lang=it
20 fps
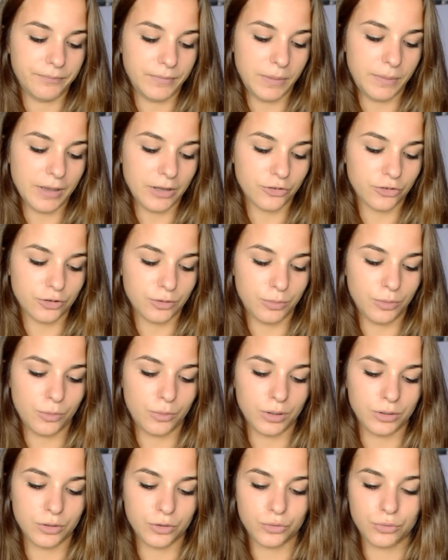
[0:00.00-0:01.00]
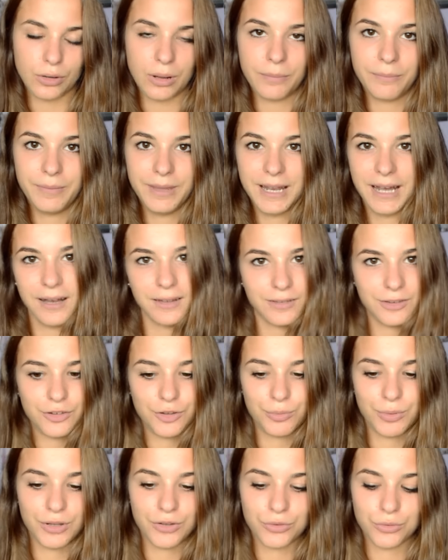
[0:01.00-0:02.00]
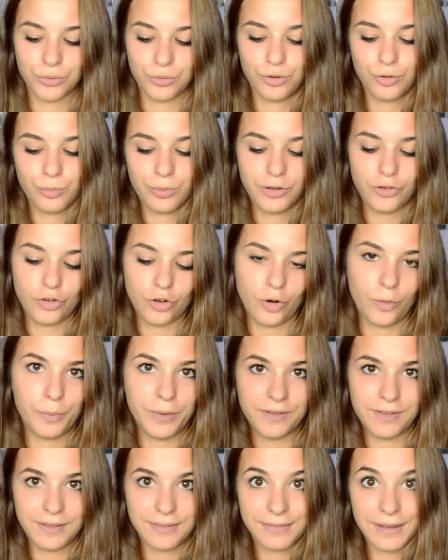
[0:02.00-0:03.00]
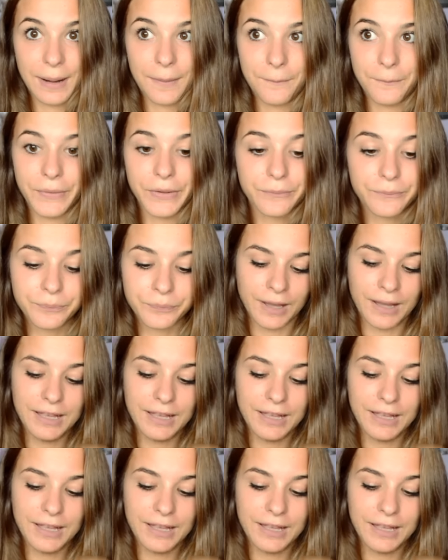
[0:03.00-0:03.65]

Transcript: mi piacciono più quando sono abbinati sopra e sotto, perciò l'ho presi entrambi.